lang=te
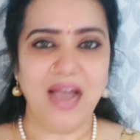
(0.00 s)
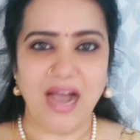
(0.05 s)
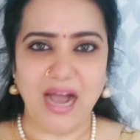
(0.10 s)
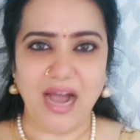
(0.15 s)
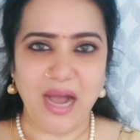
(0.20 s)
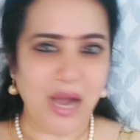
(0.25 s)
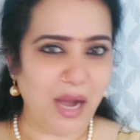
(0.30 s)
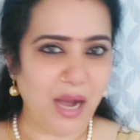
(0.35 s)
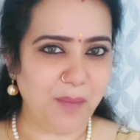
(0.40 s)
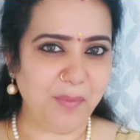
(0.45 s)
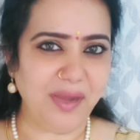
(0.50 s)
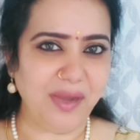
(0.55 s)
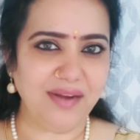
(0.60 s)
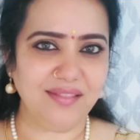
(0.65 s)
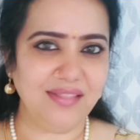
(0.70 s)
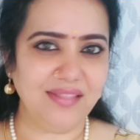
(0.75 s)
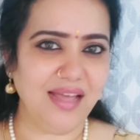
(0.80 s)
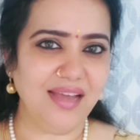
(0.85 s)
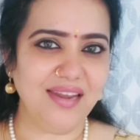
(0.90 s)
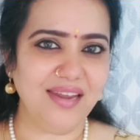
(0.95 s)
ఆ
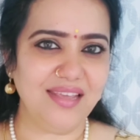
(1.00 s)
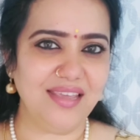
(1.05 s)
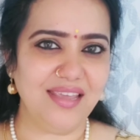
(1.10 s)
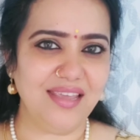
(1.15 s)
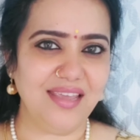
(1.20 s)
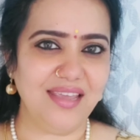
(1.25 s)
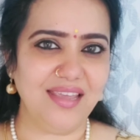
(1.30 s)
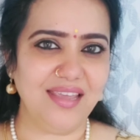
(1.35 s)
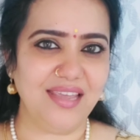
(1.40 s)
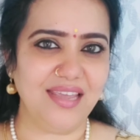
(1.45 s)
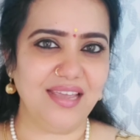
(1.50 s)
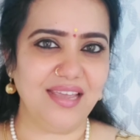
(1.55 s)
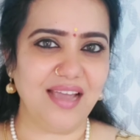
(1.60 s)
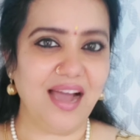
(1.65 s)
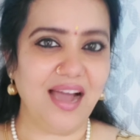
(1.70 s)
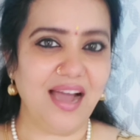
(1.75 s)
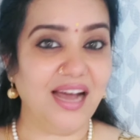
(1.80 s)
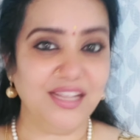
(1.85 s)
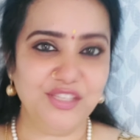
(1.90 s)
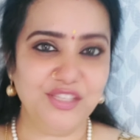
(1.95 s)
అపార్థానికి
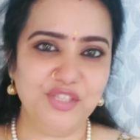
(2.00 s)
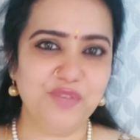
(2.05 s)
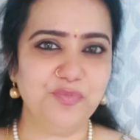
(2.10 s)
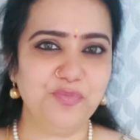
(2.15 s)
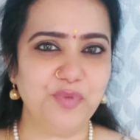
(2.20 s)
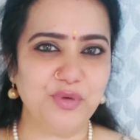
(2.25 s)
ఆజ్యం